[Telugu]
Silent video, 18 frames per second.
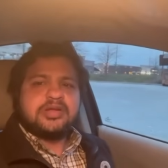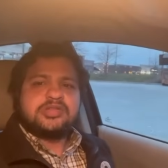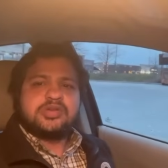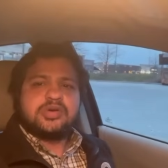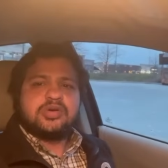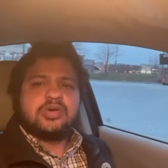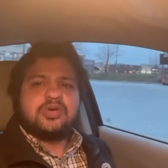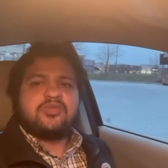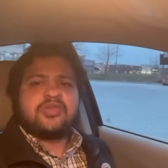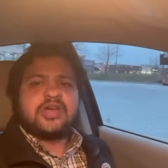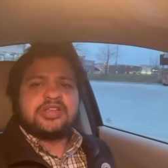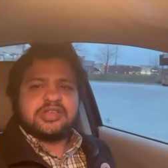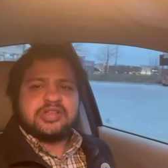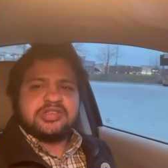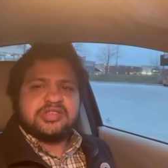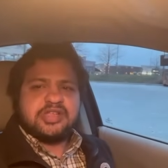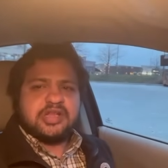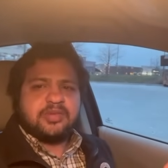సో
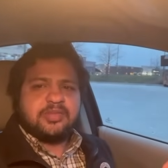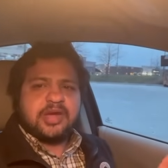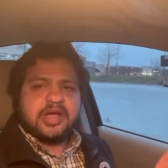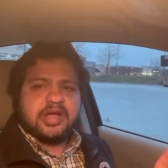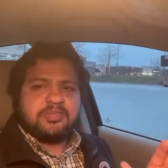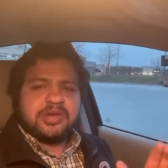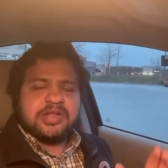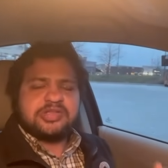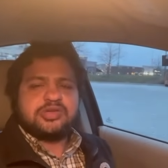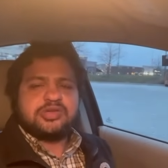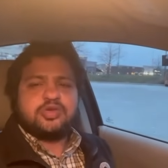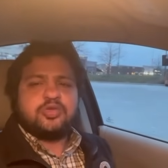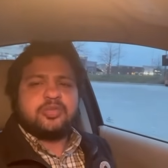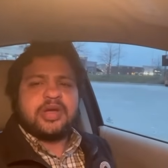సినిమా ప్లస్లు